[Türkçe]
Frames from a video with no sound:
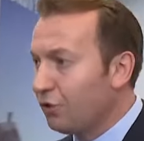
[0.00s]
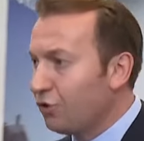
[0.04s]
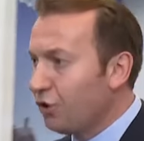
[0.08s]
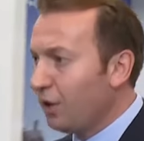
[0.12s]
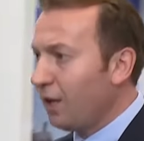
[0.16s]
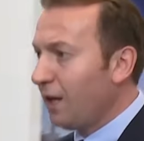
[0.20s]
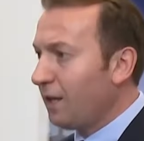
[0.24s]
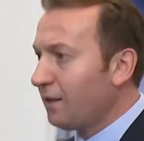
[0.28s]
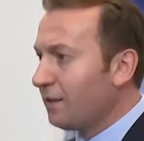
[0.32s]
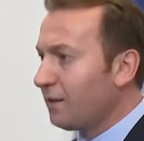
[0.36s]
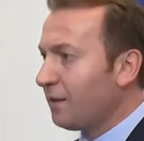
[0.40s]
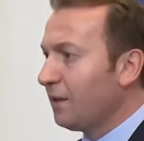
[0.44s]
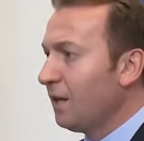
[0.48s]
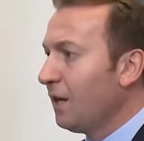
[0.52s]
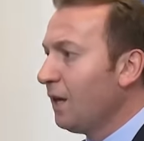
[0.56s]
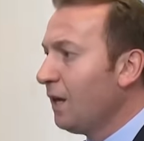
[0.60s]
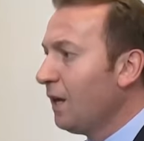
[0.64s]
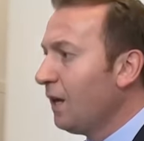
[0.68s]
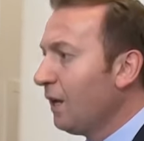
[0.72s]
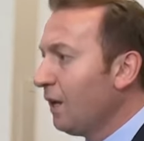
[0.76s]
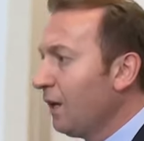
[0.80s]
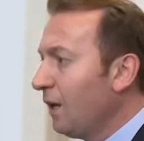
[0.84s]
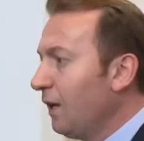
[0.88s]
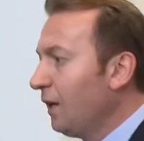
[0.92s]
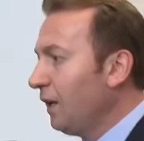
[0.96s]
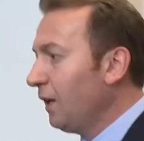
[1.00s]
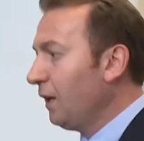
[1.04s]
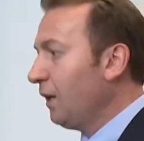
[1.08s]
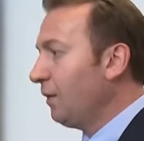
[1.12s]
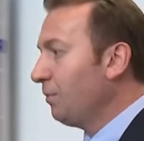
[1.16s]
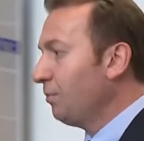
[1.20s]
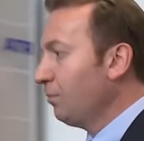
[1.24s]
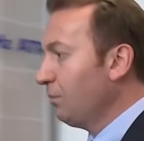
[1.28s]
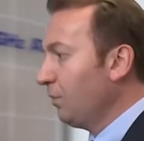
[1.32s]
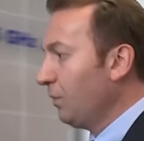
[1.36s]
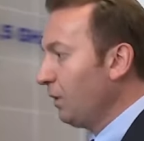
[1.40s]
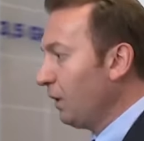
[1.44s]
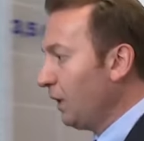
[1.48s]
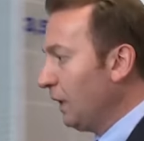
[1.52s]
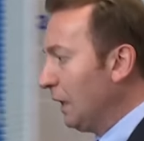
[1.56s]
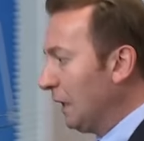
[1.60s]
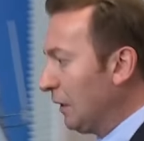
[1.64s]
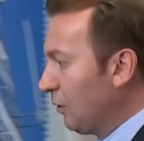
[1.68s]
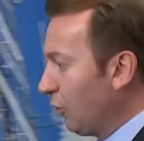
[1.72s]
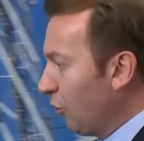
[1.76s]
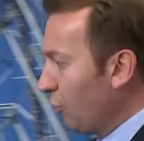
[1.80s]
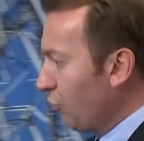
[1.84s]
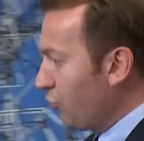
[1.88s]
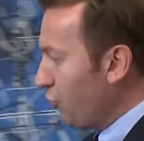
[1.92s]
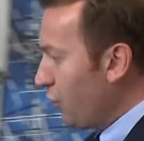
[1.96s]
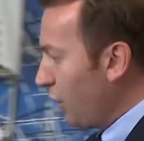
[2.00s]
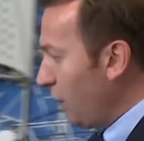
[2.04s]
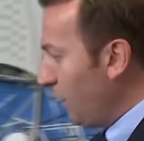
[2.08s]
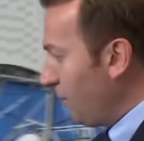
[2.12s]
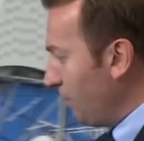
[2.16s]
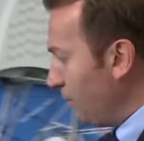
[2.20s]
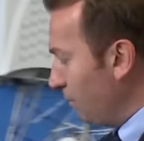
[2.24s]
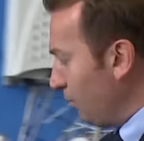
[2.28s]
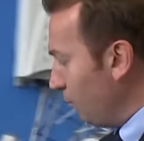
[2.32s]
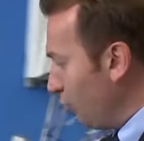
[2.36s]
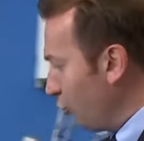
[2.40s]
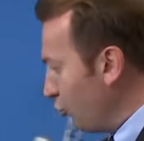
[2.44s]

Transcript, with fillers: bir cihaz. İlk önce